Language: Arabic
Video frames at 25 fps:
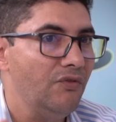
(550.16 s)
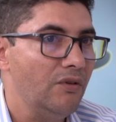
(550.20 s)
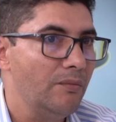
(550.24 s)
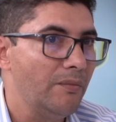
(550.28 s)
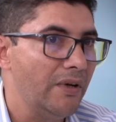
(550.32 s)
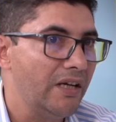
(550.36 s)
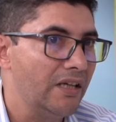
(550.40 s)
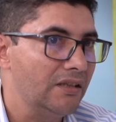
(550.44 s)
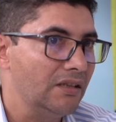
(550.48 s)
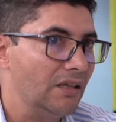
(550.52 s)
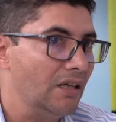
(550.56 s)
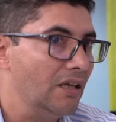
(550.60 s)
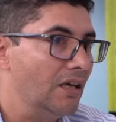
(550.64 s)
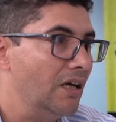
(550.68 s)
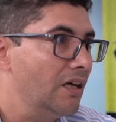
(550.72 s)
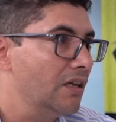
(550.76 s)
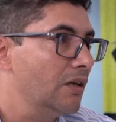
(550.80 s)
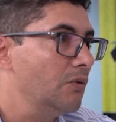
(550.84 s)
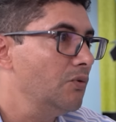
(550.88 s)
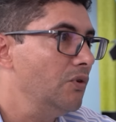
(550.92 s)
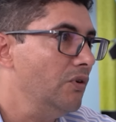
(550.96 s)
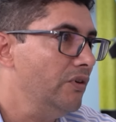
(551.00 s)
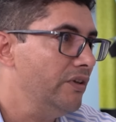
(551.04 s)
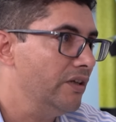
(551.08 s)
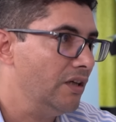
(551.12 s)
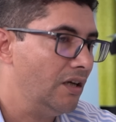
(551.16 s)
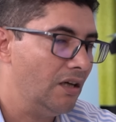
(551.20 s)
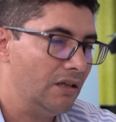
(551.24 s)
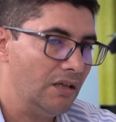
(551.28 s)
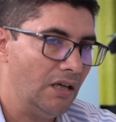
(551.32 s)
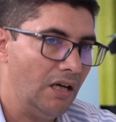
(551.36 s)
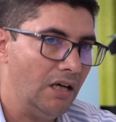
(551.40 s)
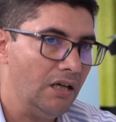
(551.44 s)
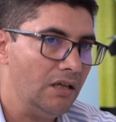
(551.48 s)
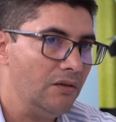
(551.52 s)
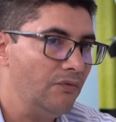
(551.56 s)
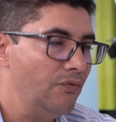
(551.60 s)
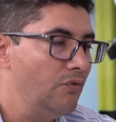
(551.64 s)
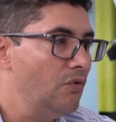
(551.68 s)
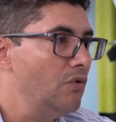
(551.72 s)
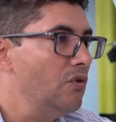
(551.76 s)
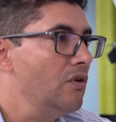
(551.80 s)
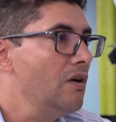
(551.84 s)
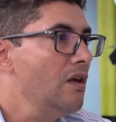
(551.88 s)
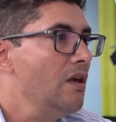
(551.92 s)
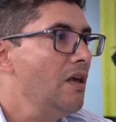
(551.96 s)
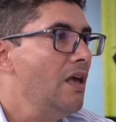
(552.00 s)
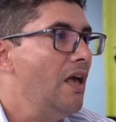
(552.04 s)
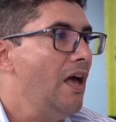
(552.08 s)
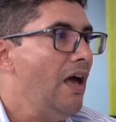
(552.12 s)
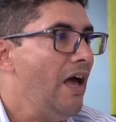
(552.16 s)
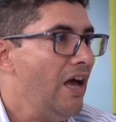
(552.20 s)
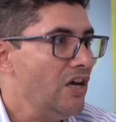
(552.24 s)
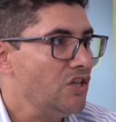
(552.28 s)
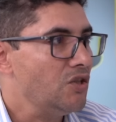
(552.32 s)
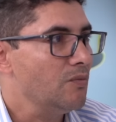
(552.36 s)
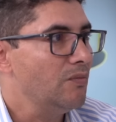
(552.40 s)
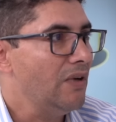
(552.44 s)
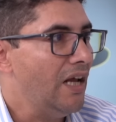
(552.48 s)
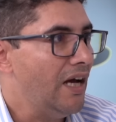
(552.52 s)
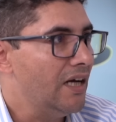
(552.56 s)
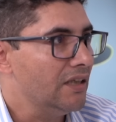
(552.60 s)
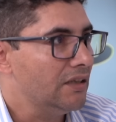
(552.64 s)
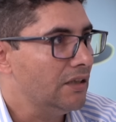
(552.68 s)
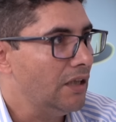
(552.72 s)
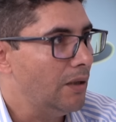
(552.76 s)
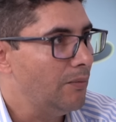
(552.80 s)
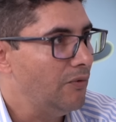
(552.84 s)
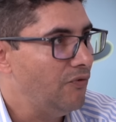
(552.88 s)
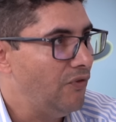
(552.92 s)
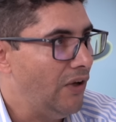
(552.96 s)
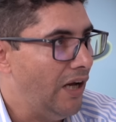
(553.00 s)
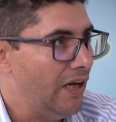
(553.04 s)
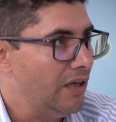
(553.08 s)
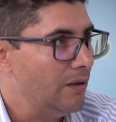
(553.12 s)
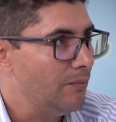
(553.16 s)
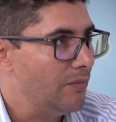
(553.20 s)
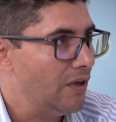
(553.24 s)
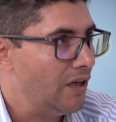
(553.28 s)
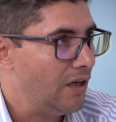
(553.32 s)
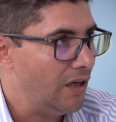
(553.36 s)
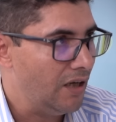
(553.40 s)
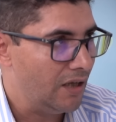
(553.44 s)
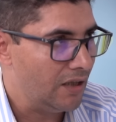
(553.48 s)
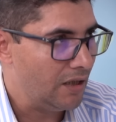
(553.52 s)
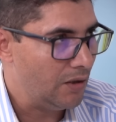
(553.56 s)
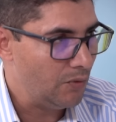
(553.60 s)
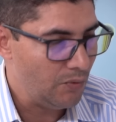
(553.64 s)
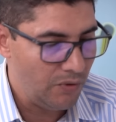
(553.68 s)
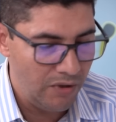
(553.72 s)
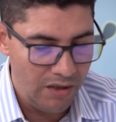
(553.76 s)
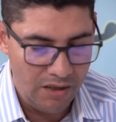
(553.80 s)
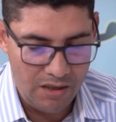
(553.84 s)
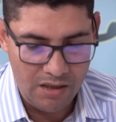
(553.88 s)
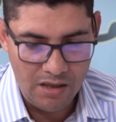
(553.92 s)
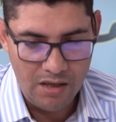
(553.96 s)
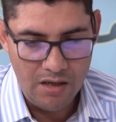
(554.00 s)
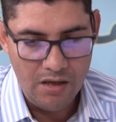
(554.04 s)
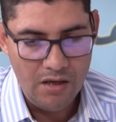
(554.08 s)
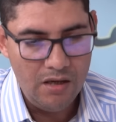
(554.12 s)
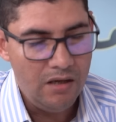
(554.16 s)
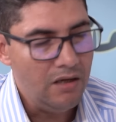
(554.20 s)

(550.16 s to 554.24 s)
في المناطق القرويه وحنا كنعرفوا حجم الاعطاب في العالم القروي